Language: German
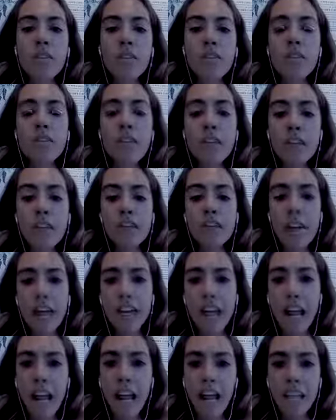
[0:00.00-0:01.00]
wir
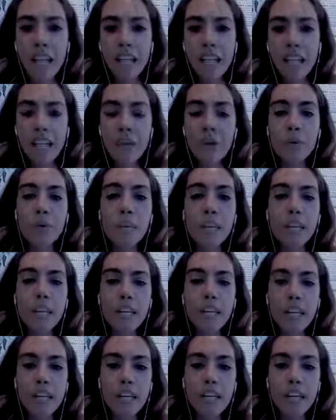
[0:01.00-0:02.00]
vergleichen
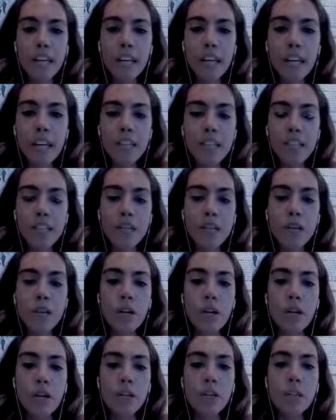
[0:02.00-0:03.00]
unser Inneres
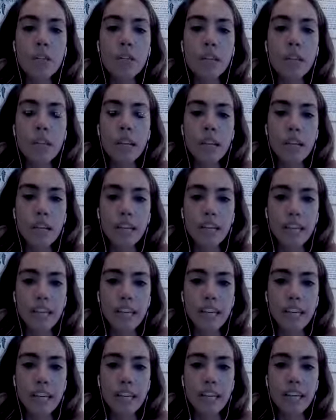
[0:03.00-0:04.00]
oder unsere
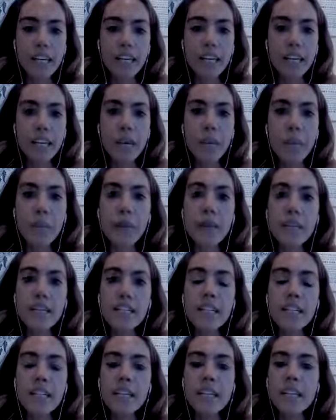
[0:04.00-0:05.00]
Realität
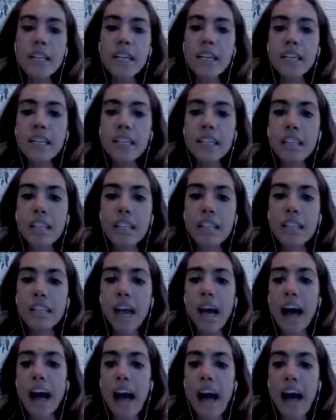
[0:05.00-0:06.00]
mit
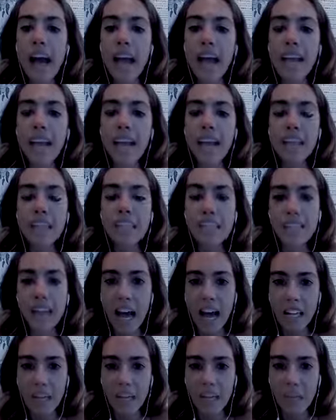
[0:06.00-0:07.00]
den Highlights der
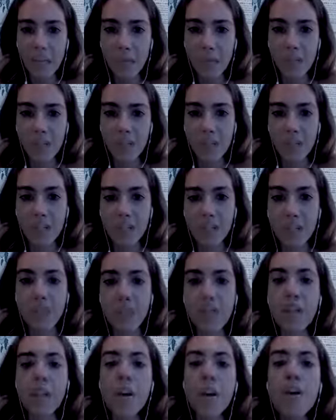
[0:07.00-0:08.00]
anderen Menschen.
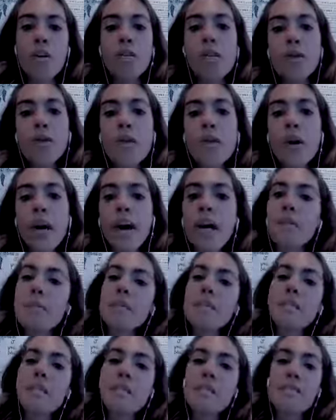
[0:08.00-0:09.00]
Früher hat
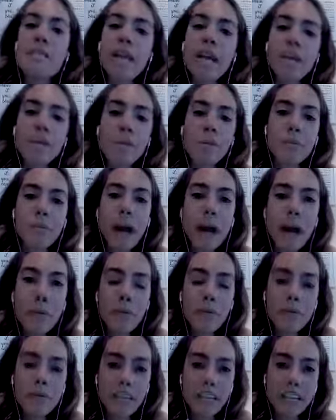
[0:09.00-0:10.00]
man sich vielleicht mit dem
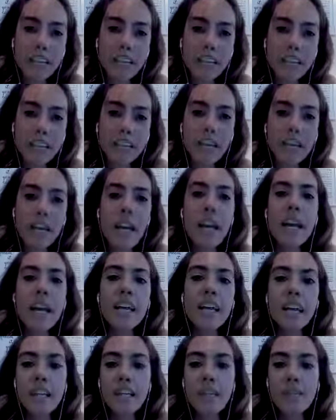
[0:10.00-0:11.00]
Nachbar verglichen,
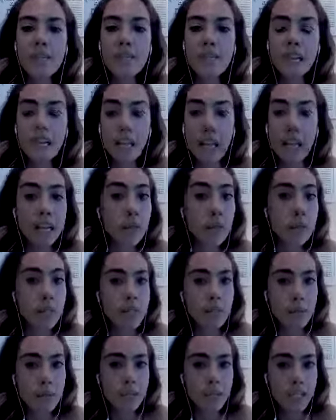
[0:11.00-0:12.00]
jetzt vergleicht man
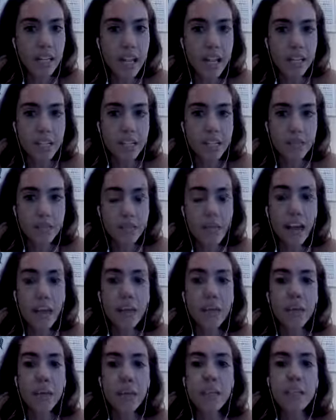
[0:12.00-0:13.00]
sich mit der ganzen
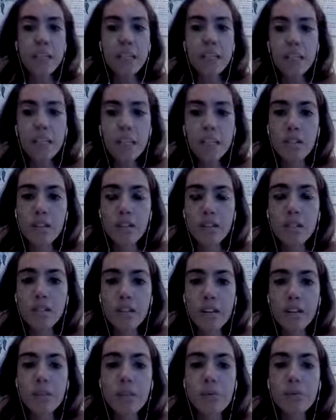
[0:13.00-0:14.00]
Welt, man hat Instagram,
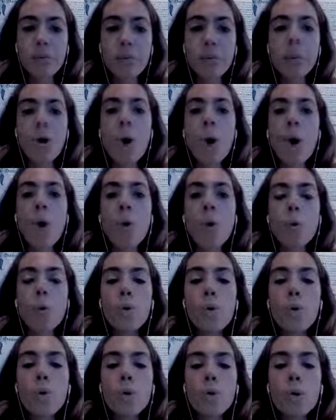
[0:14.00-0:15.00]
Facebook
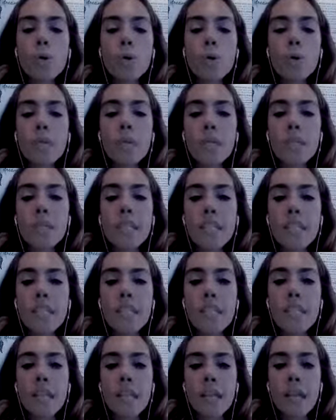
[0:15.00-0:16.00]
und du
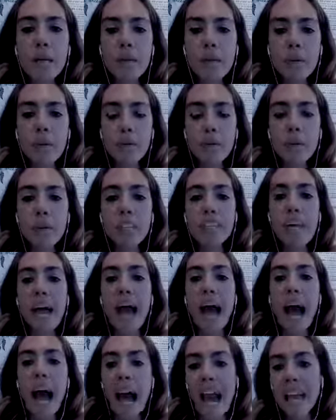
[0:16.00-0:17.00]
siehst ja immer nur die
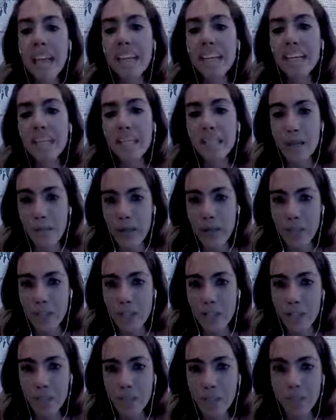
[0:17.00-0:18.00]
Highlights der
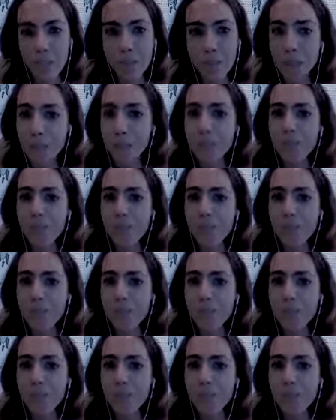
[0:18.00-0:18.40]
Menschen.